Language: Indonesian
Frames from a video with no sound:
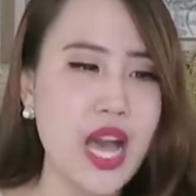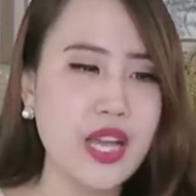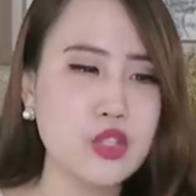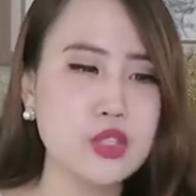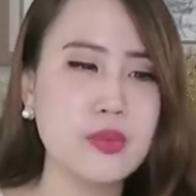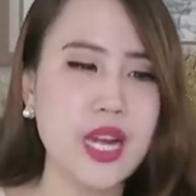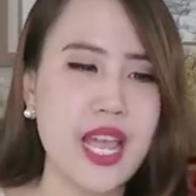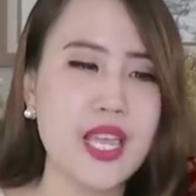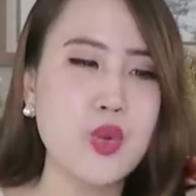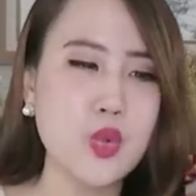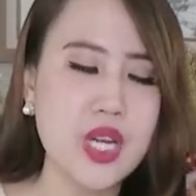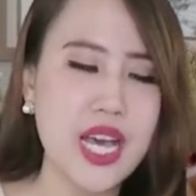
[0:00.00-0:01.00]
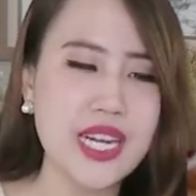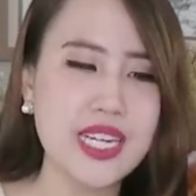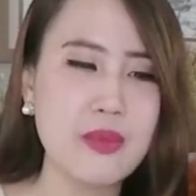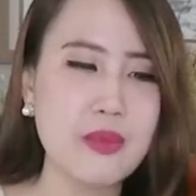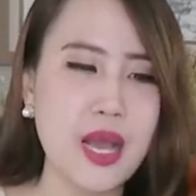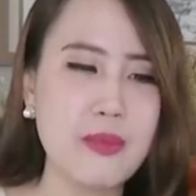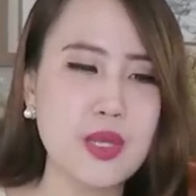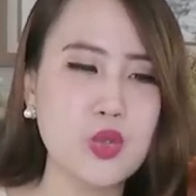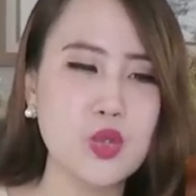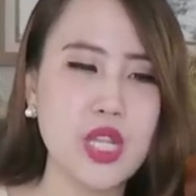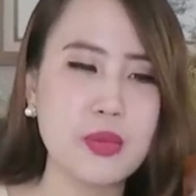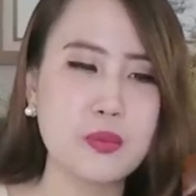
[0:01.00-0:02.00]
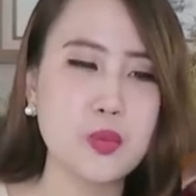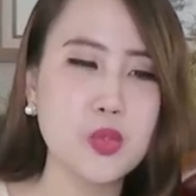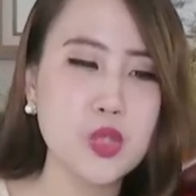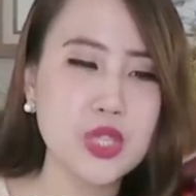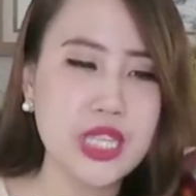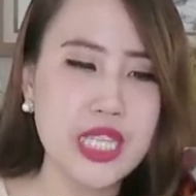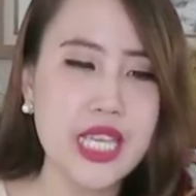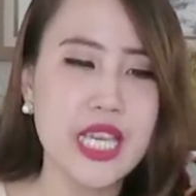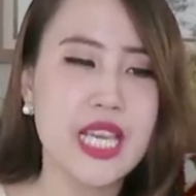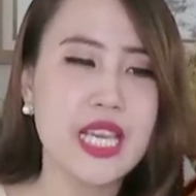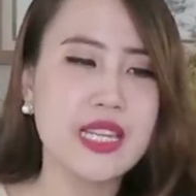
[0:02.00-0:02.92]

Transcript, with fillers: harus merayu ular dan mengambil ular putih